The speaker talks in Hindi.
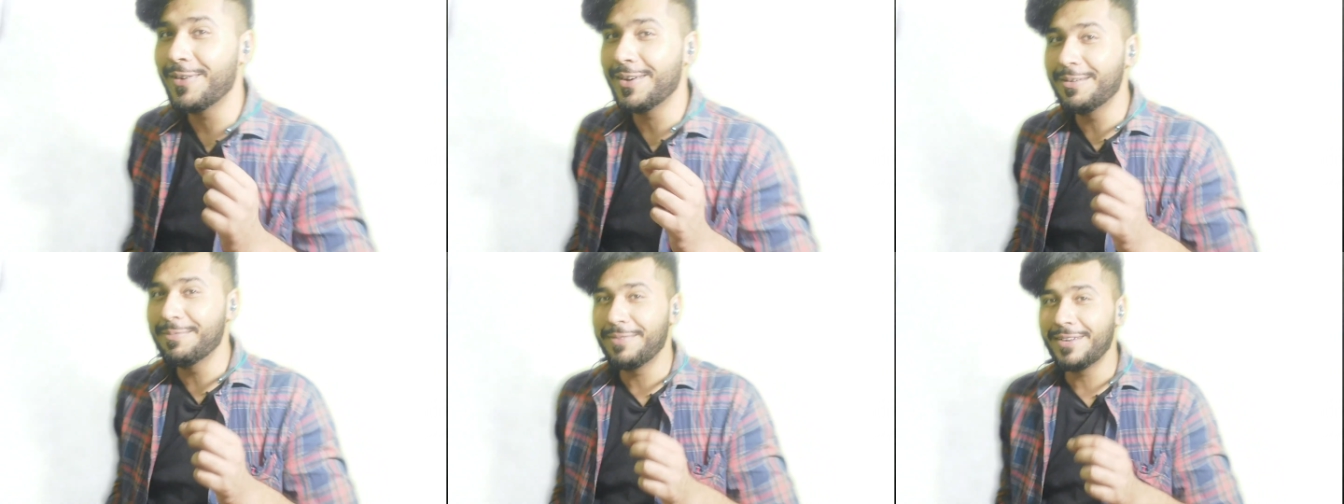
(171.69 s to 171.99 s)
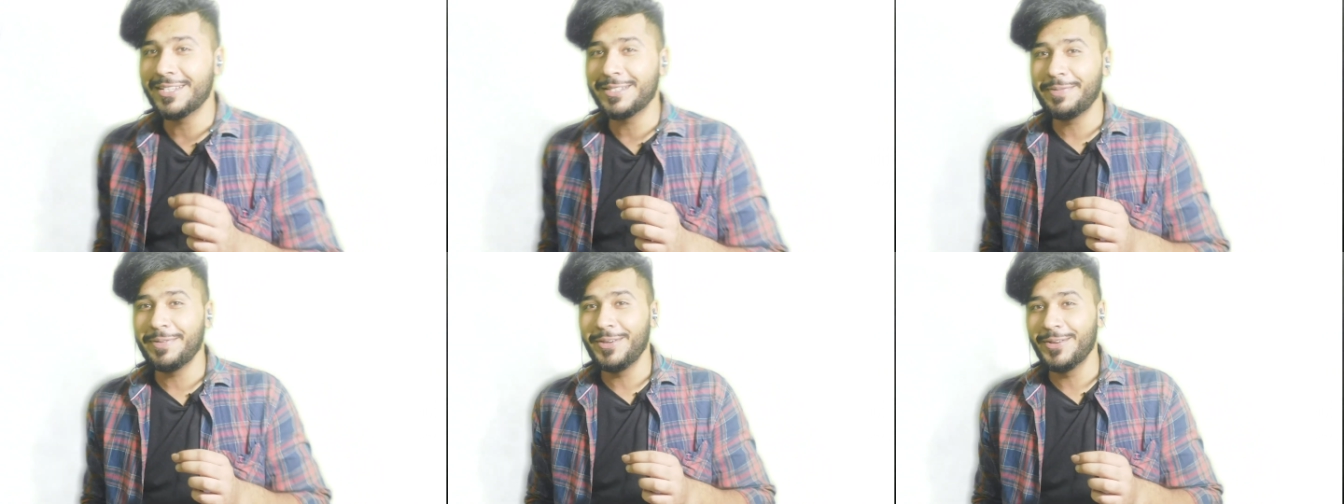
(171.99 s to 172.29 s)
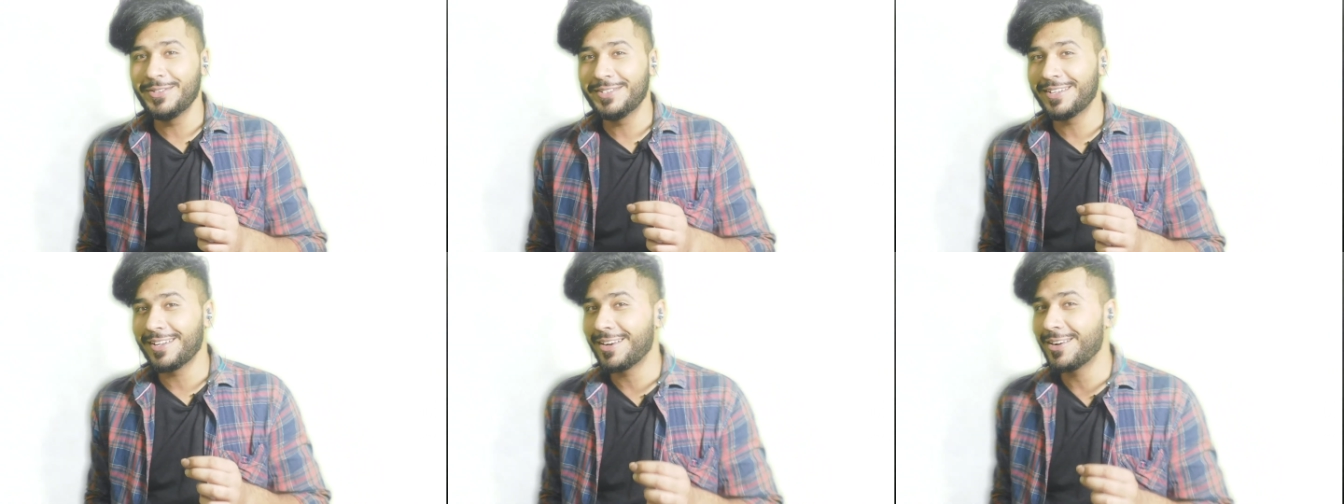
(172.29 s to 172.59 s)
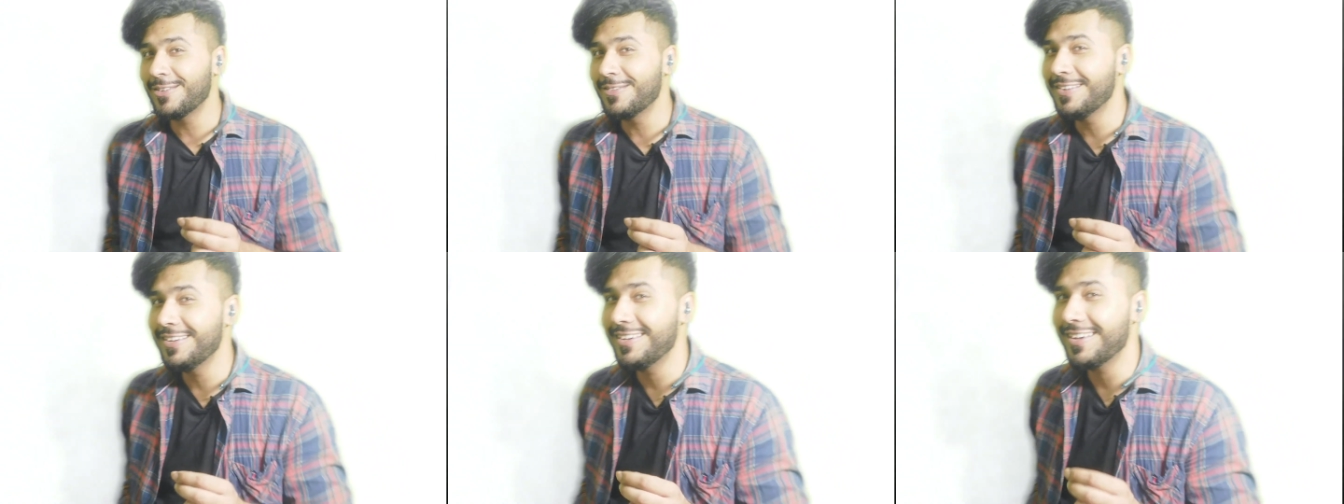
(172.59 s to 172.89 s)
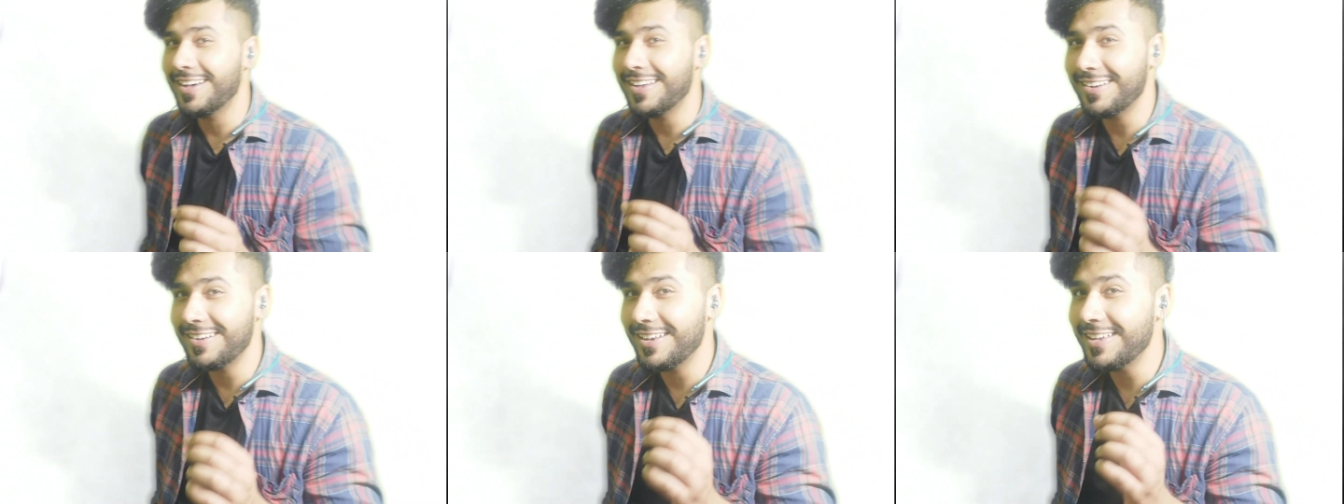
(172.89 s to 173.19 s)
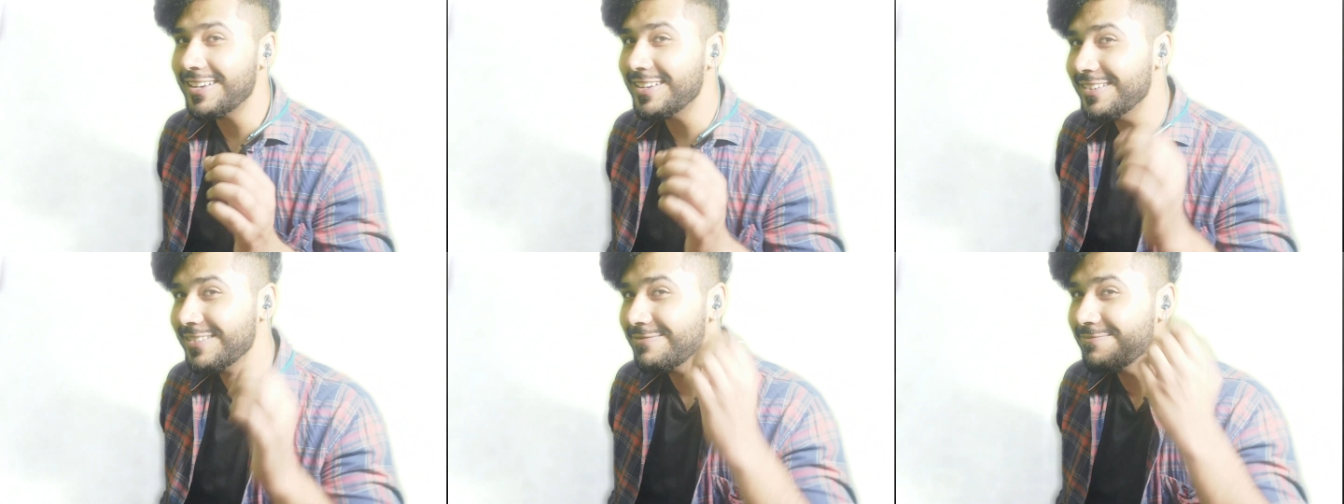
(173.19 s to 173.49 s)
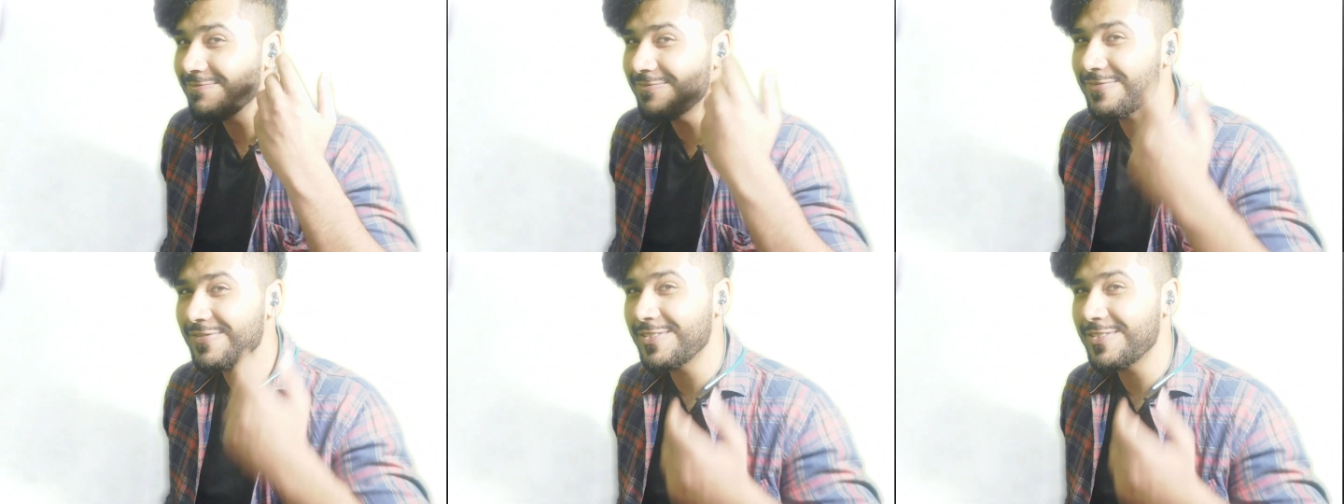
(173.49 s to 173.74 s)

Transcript: वन प्लस भी यूज़ कर रहा हूँ यार लेकिन